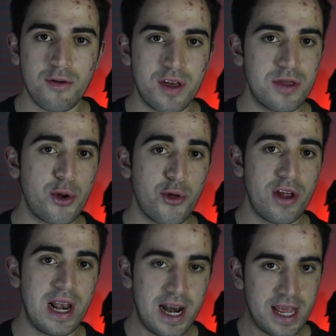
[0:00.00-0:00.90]
dentro
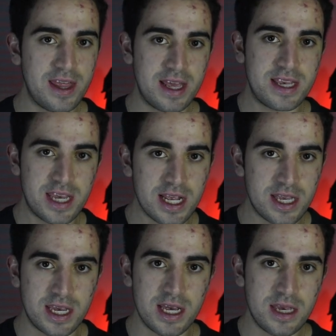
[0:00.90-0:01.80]
del área de
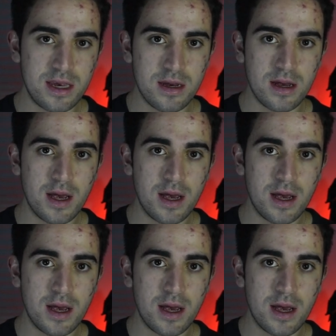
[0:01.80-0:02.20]
ciencias,